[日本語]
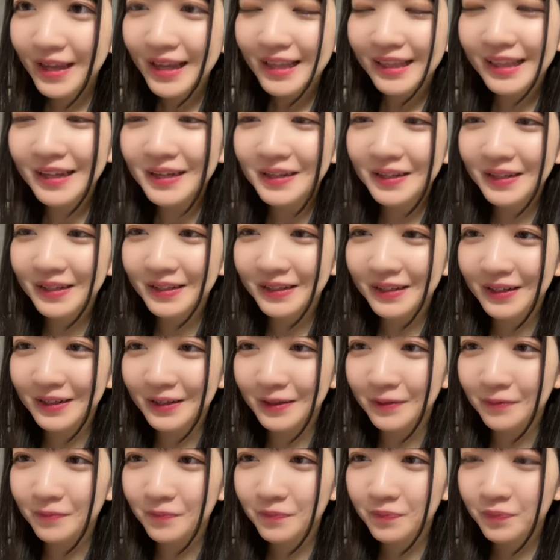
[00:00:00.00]
何何
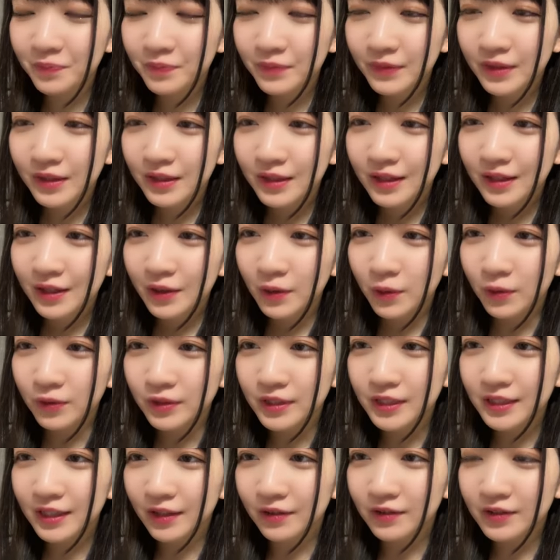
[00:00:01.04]
何
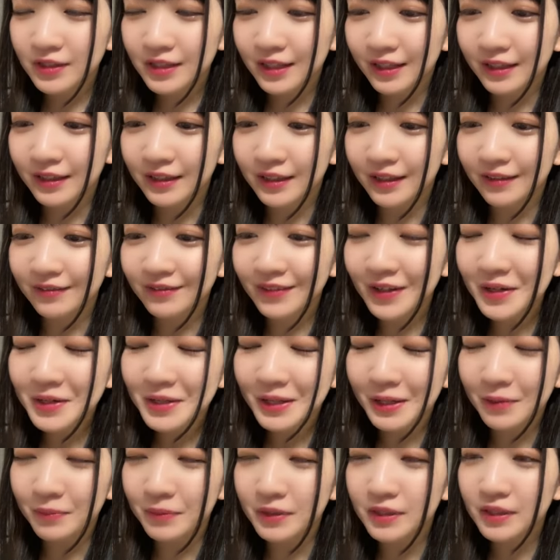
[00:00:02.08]
星楽しかったの何
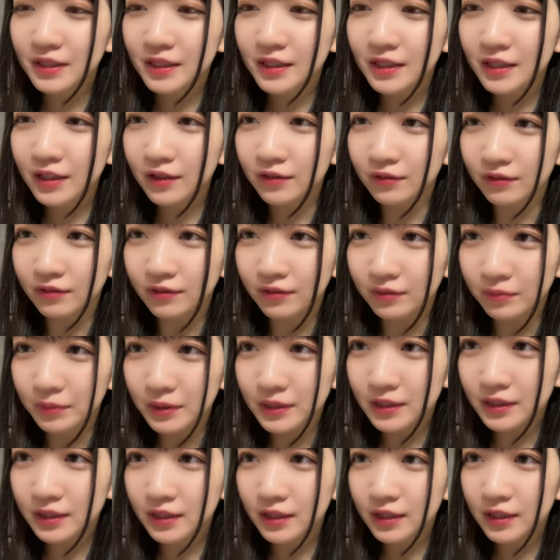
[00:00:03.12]
何めっちゃ気になるめっ
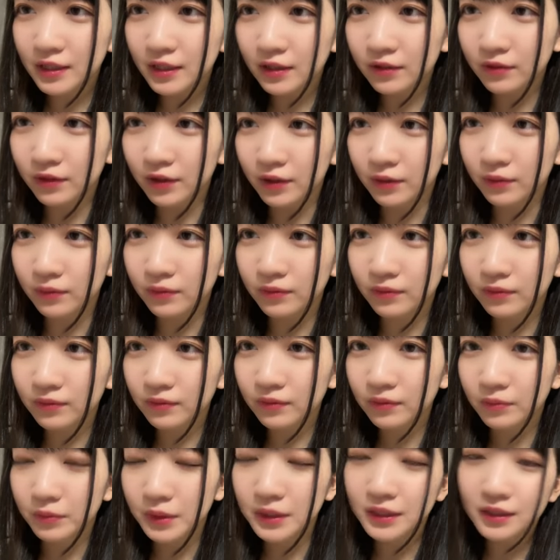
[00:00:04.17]
ちゃ気になるけど
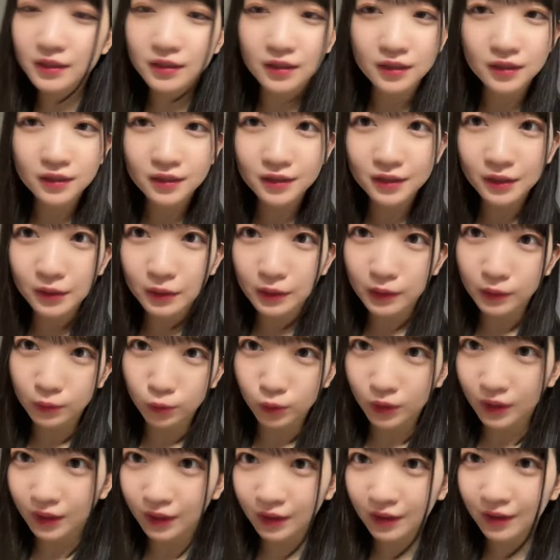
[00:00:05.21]
めっちゃ気になるけど
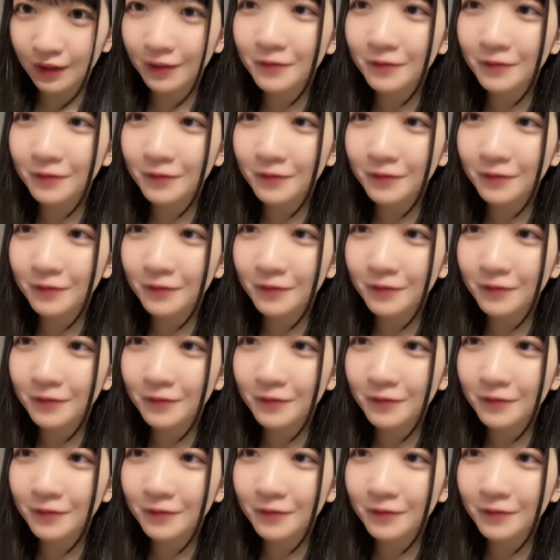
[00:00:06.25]
何